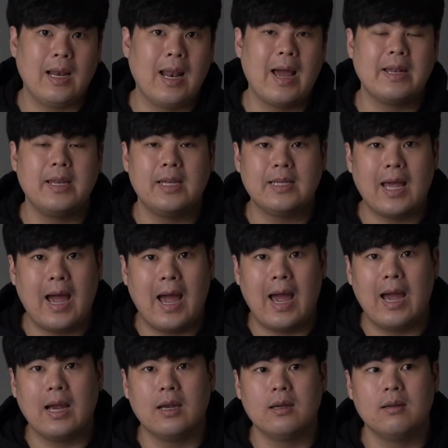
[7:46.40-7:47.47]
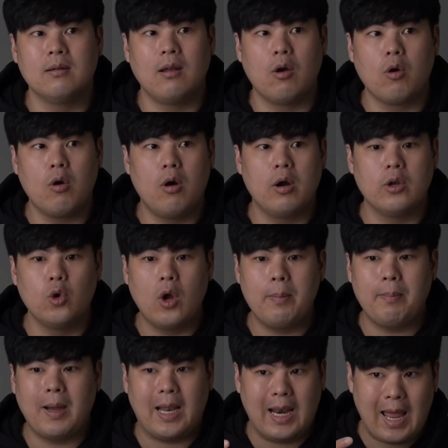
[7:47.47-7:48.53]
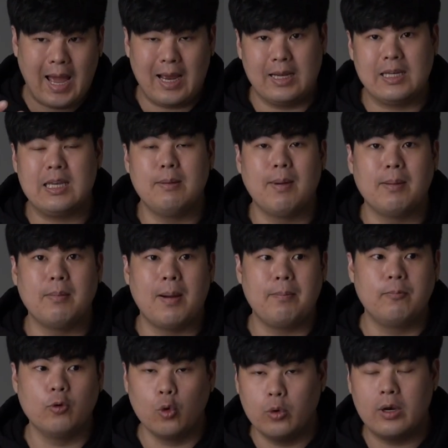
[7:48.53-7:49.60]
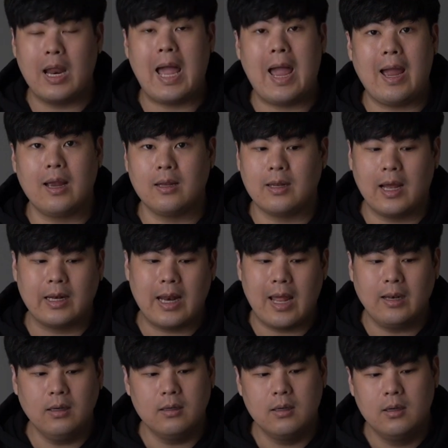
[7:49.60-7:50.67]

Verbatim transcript: หลาย ๆ ทิศทาง แล้วก็ด้วยพลังที่มันแบบรุนแรง ดังนั้น